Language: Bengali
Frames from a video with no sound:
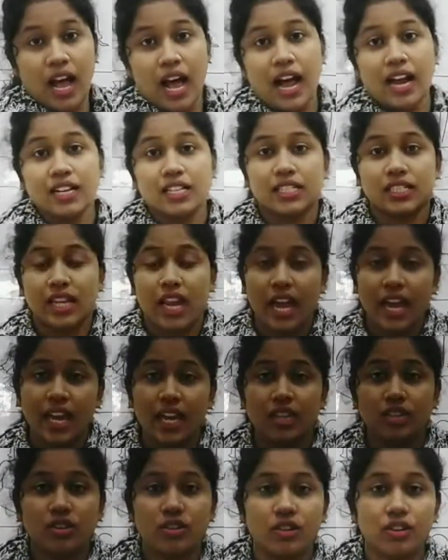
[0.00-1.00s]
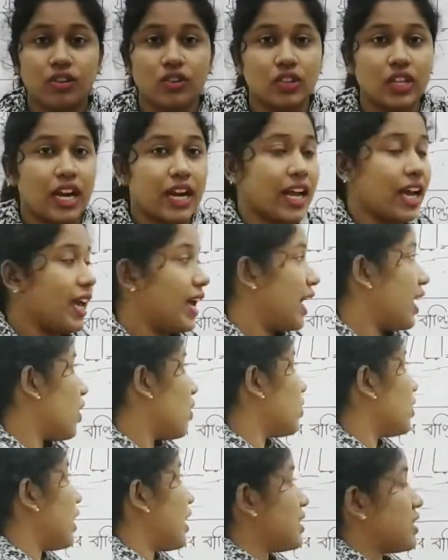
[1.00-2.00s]
আর সেই জন্য তারা
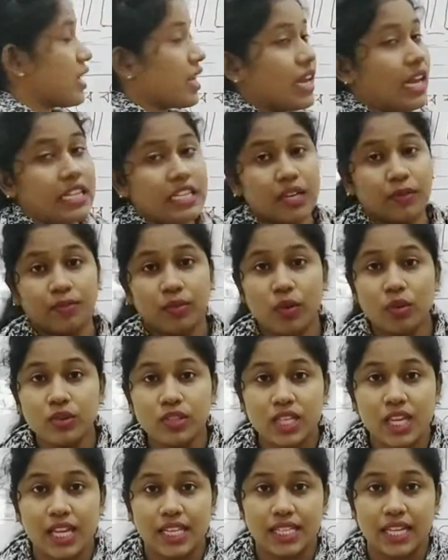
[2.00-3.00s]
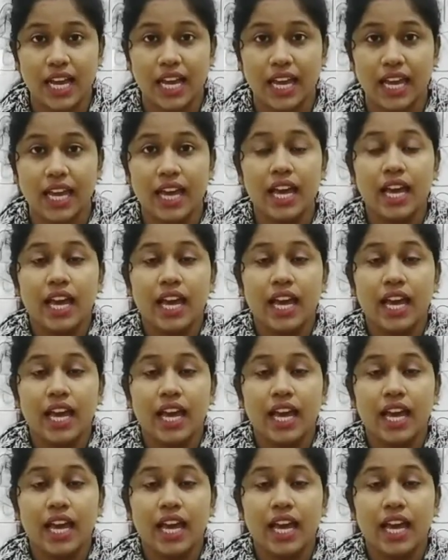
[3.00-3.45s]
হেরদ রাজার কাছে পৌঁছে যায়